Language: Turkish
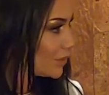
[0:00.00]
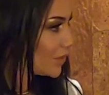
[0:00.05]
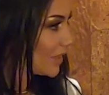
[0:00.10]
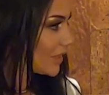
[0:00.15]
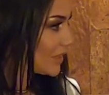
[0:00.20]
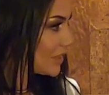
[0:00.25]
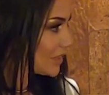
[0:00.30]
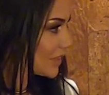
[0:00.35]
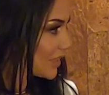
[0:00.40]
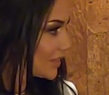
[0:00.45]

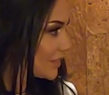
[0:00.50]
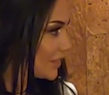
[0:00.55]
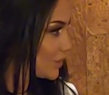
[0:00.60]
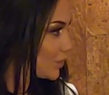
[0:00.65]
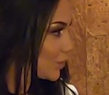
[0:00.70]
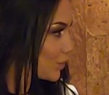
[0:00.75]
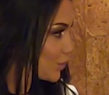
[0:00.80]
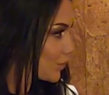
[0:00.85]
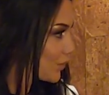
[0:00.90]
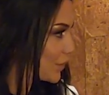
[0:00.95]
sürekli
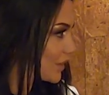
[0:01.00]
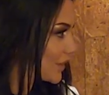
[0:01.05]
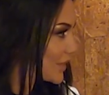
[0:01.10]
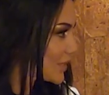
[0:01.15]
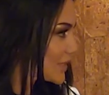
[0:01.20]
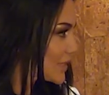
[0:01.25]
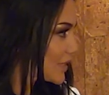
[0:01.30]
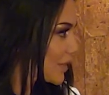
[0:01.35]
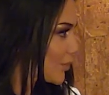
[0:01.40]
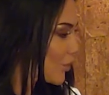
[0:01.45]
reddediyorum falan
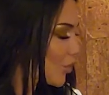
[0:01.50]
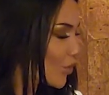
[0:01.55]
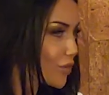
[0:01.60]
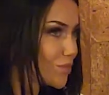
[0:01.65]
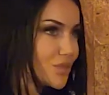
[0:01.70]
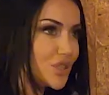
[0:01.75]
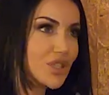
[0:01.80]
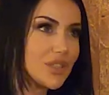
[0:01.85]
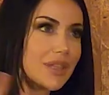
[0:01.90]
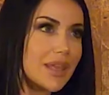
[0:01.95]

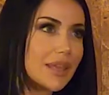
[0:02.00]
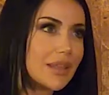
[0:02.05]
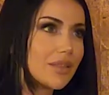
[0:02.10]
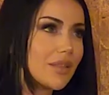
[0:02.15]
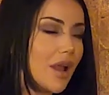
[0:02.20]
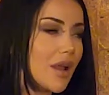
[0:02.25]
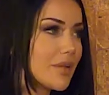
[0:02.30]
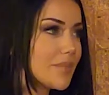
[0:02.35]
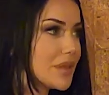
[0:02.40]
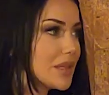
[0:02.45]
istemiyorum.
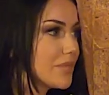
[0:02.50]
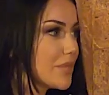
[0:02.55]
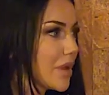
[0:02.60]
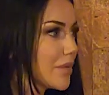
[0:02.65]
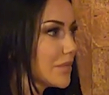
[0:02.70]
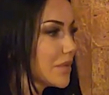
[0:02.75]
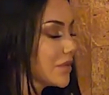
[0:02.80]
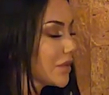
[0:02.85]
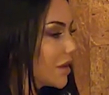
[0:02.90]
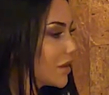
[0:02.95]
Çiçekler
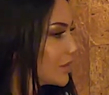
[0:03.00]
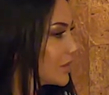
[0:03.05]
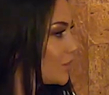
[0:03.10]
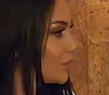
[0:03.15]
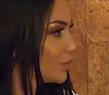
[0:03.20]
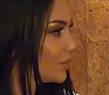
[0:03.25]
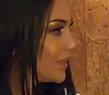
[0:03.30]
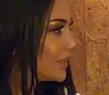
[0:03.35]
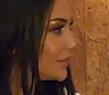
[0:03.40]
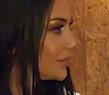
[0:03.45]
bilmem neler
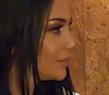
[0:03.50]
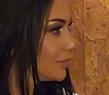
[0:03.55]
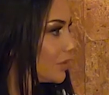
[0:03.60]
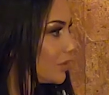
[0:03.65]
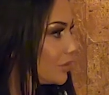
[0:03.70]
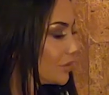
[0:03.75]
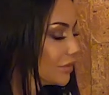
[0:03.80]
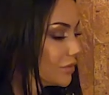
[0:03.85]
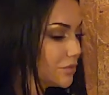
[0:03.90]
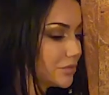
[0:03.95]
kabul
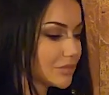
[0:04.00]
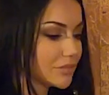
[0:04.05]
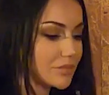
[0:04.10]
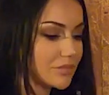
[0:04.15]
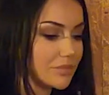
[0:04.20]
etmiyorum.